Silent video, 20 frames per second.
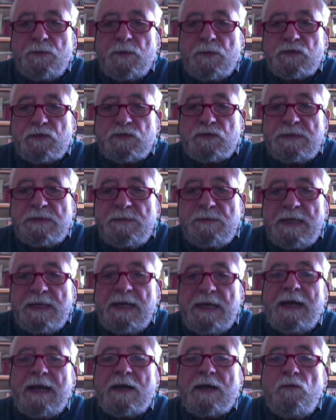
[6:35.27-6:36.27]

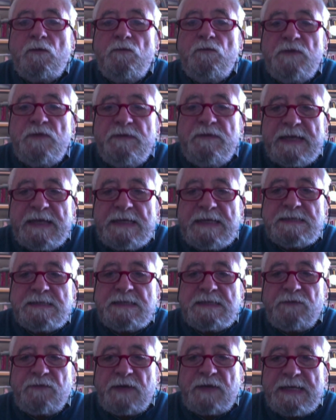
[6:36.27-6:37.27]
possibile la
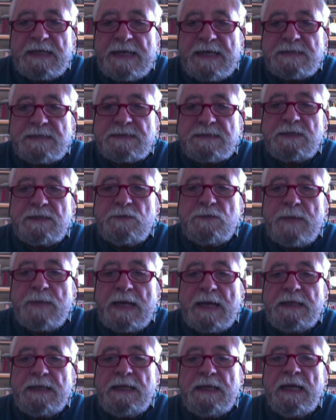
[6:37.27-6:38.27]
convivenza fra gli esseri
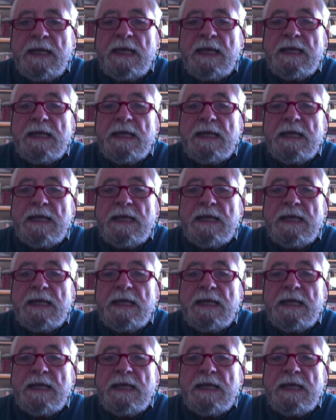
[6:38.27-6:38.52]
umani